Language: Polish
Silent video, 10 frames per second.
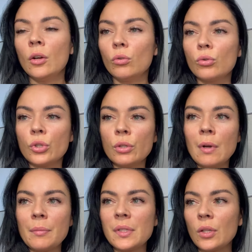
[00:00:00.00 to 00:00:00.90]

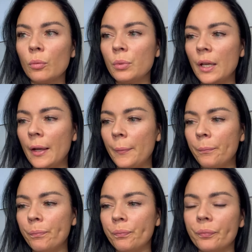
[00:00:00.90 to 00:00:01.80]
Użyłam sobie
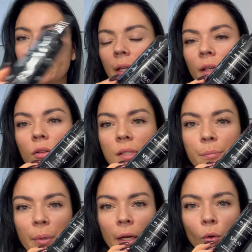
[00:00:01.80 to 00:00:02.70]
mm, takiego
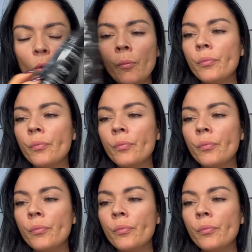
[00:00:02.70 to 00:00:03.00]
sprayu.